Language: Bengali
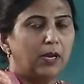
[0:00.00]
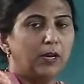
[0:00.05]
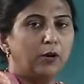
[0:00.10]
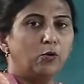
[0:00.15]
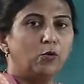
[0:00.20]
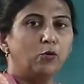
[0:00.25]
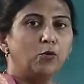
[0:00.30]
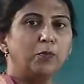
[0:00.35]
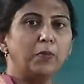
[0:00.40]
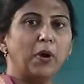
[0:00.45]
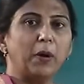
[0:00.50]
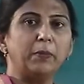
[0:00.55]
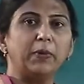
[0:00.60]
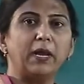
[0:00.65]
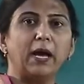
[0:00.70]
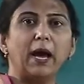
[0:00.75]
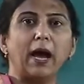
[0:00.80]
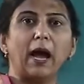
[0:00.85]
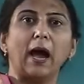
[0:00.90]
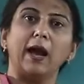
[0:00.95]
এরকম
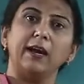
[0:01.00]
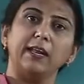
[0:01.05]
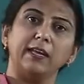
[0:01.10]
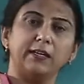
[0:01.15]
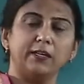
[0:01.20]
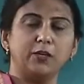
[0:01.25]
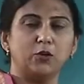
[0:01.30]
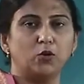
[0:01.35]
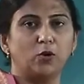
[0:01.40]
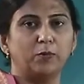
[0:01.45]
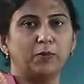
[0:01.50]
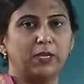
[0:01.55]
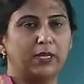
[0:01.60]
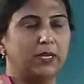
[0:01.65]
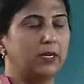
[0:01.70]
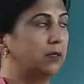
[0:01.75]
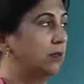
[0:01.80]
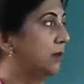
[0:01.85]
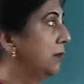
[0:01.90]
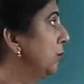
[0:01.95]
আমরা আরেকটি
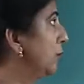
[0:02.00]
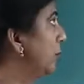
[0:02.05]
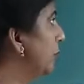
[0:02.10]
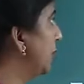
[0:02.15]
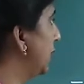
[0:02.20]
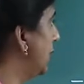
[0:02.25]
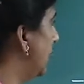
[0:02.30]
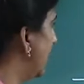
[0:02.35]
সমাধান করে